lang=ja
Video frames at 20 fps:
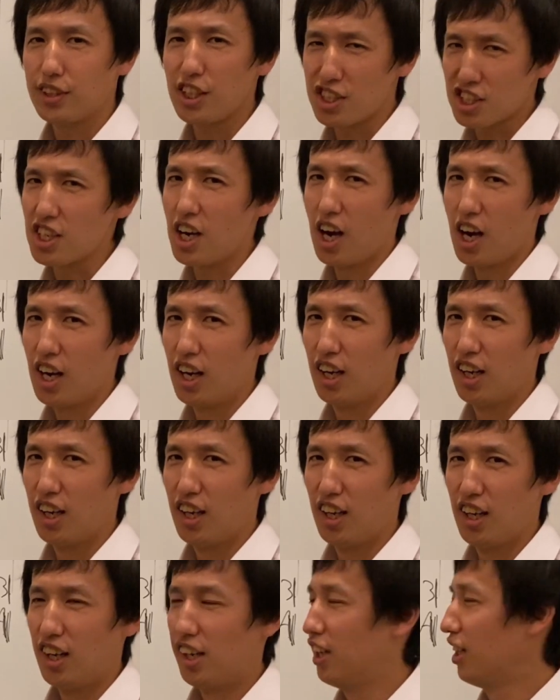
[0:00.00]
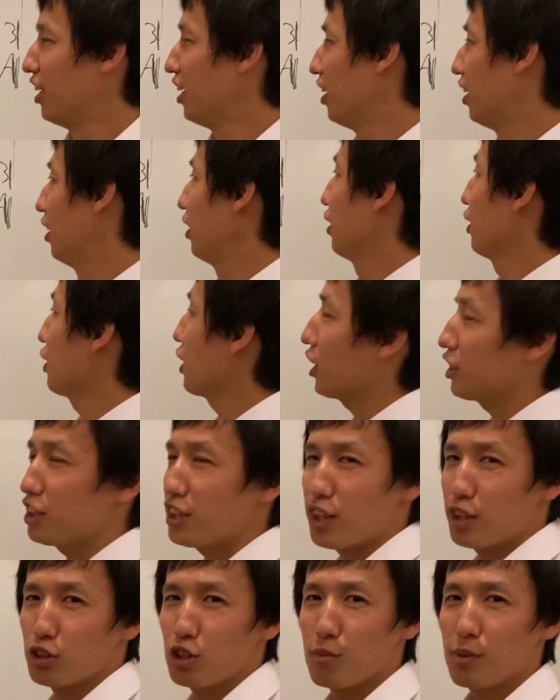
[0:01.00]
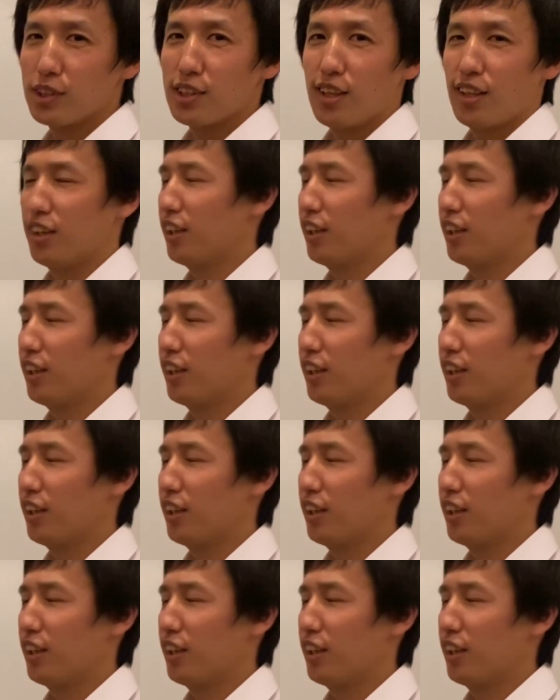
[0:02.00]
確か違ってたらすいませ